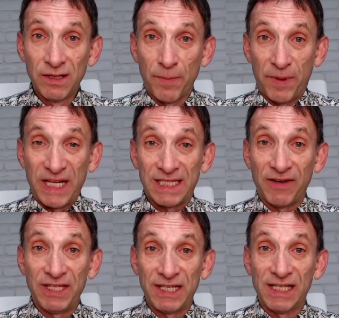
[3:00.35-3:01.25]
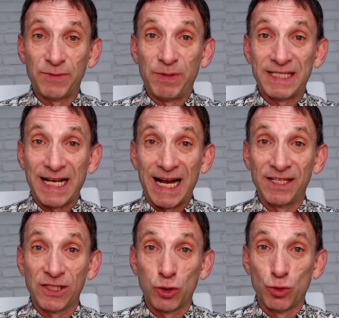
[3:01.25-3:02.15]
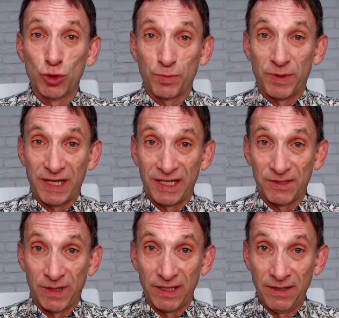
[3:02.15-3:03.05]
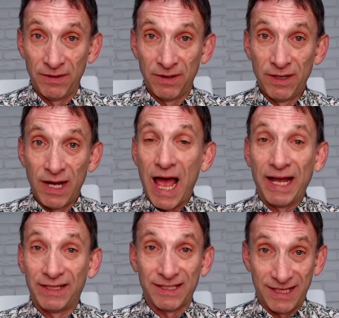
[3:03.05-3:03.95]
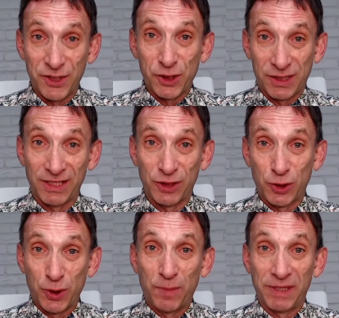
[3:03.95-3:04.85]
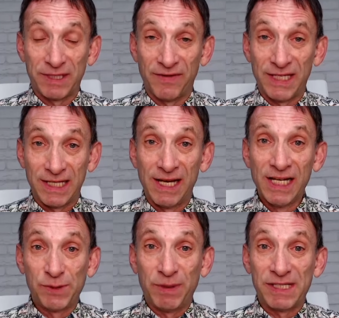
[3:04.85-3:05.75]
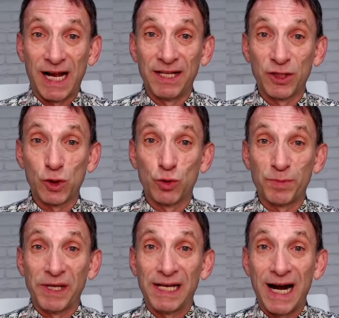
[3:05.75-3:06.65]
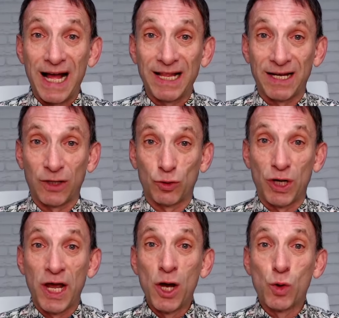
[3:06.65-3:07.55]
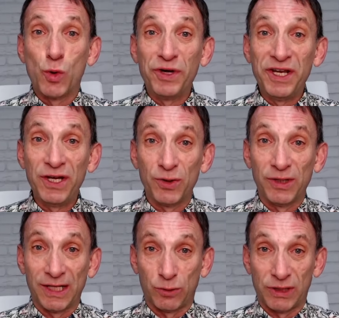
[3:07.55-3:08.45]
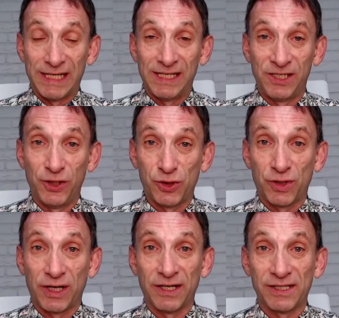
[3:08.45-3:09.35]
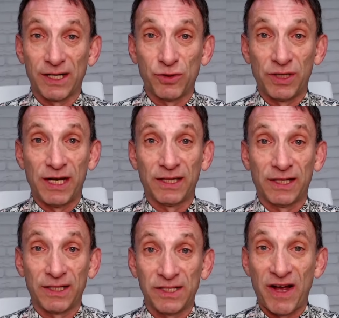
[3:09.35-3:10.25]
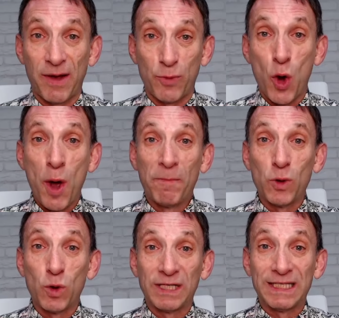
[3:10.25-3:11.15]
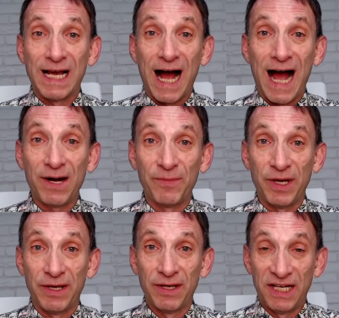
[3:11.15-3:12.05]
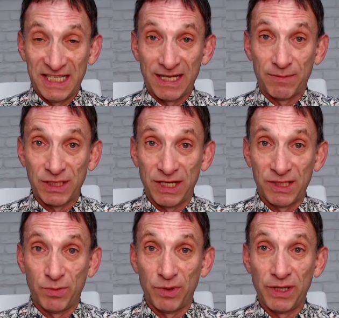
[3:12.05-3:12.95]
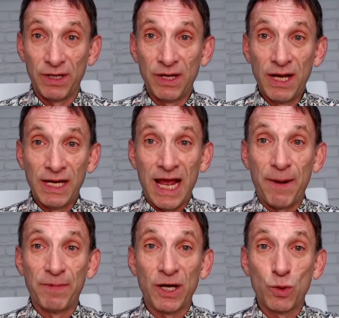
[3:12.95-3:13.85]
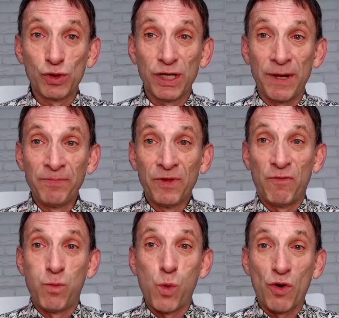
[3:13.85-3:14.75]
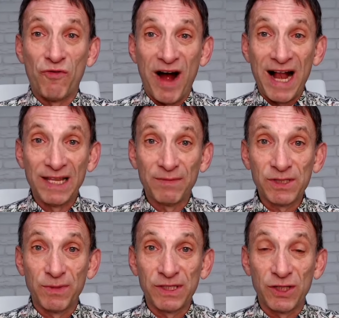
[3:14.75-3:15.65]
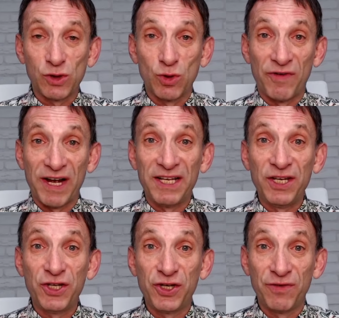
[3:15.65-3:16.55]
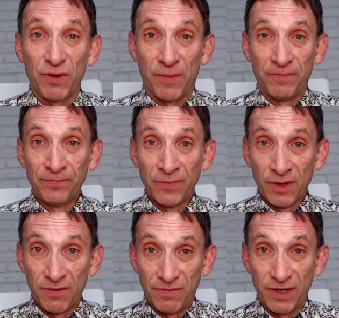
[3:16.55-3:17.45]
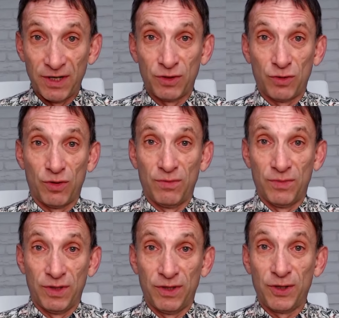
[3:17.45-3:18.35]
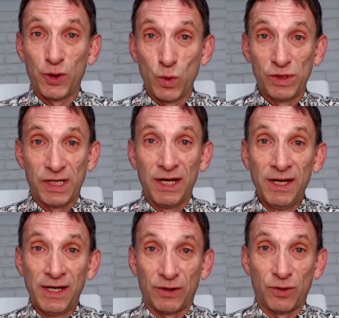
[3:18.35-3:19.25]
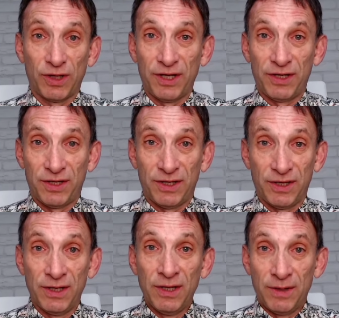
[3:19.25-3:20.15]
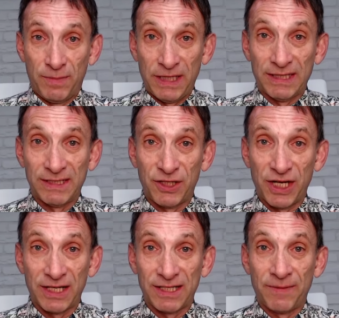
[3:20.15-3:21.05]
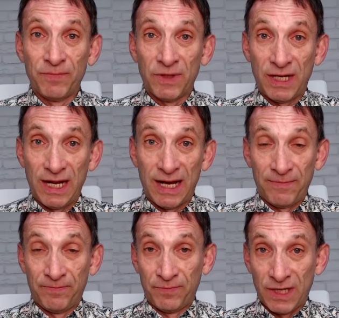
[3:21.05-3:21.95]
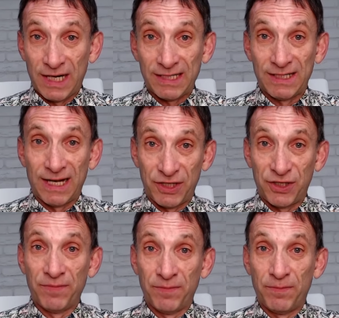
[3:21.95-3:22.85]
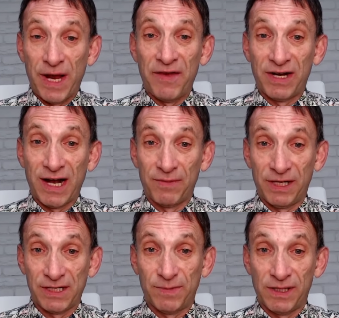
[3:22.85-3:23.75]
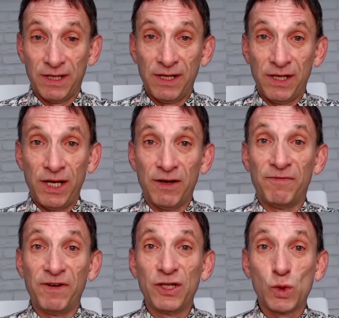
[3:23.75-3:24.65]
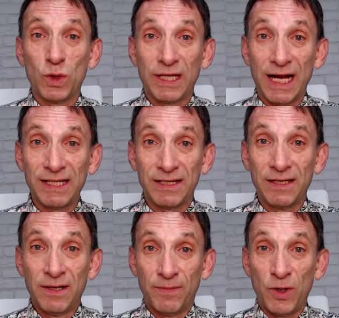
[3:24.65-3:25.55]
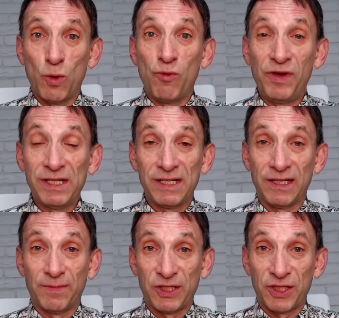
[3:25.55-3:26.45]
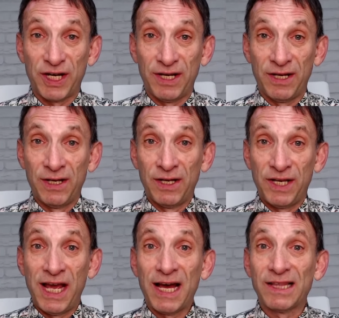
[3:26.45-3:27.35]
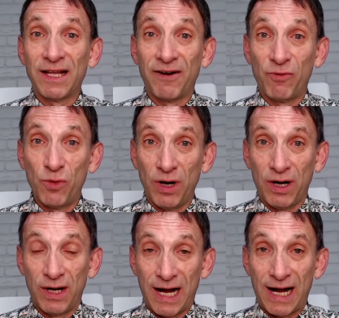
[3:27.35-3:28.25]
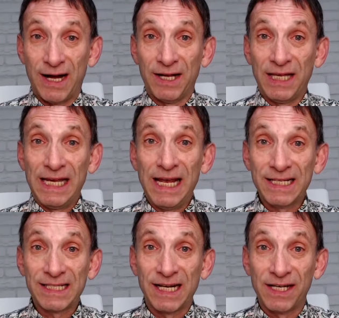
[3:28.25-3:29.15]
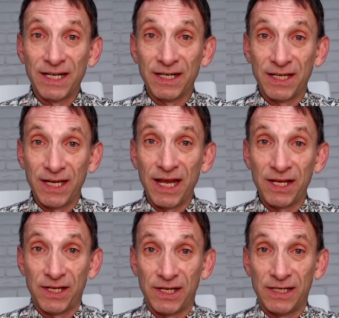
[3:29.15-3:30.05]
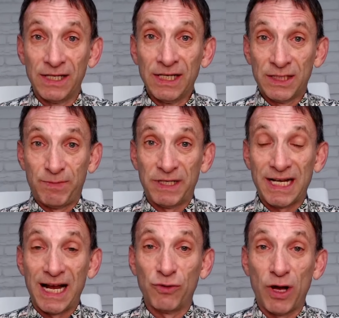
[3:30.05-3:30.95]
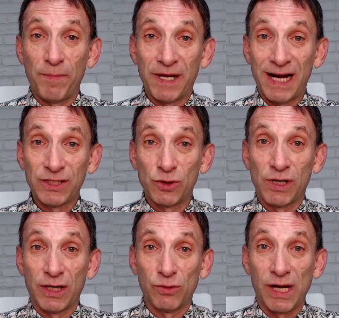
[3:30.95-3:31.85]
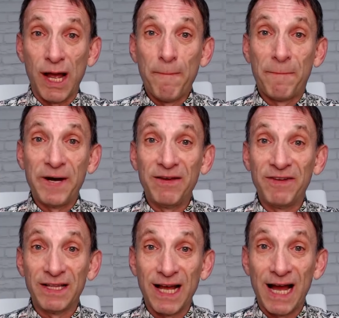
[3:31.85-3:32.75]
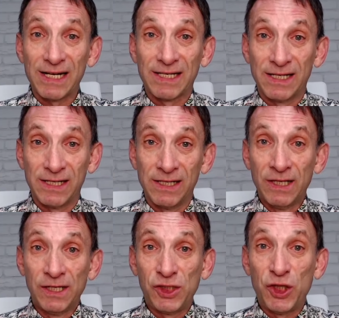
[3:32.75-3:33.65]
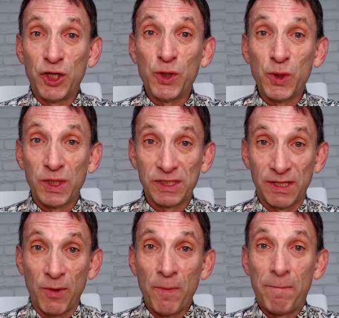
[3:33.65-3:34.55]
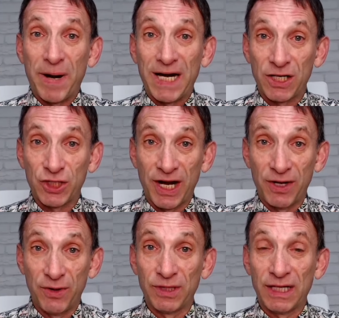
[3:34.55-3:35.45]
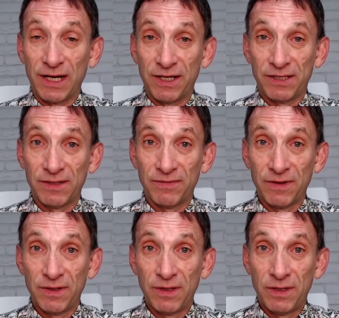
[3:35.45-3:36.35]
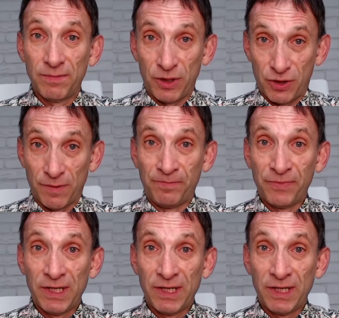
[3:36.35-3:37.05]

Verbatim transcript: Представители специальных служб Хизбаллы а это значит, кстати, что и представители специальных служб Ирана, которые курируют эту террористическую организацию, нередко называемую прокси-армией Исламской Республики, не обнаружили в буквальном смысле слова ничего в том э, грузе, который э, предназначался для раздачи боевикам Хезбаллы. И в результате мы увидели на протяжении не одного, а нескольких дней специальную операцию, которая привела к серьезному поражению террористов. Причем